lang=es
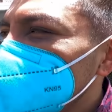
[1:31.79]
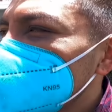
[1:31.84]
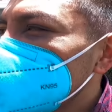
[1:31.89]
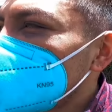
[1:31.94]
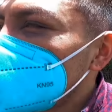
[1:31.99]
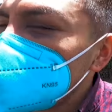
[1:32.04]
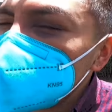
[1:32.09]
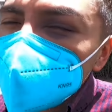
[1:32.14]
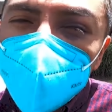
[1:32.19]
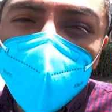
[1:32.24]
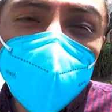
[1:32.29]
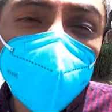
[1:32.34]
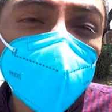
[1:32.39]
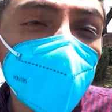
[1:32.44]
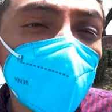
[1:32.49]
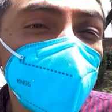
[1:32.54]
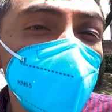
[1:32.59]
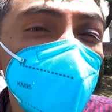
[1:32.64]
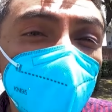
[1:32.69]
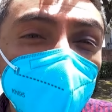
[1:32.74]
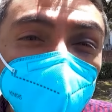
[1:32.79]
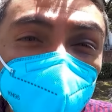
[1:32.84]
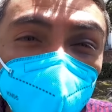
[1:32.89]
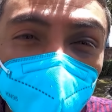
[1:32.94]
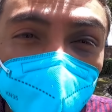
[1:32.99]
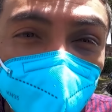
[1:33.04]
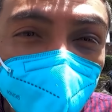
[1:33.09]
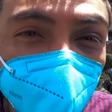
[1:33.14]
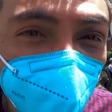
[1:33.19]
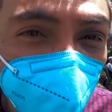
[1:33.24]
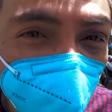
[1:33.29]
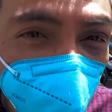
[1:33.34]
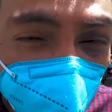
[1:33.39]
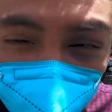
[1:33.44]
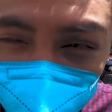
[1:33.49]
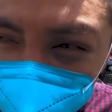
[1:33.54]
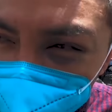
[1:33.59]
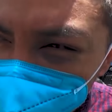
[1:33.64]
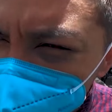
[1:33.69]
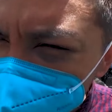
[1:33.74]
nos vamos por los barrios más
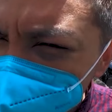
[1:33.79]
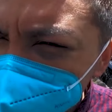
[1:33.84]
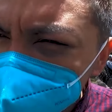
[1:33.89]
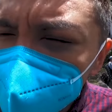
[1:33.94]
peligrosos.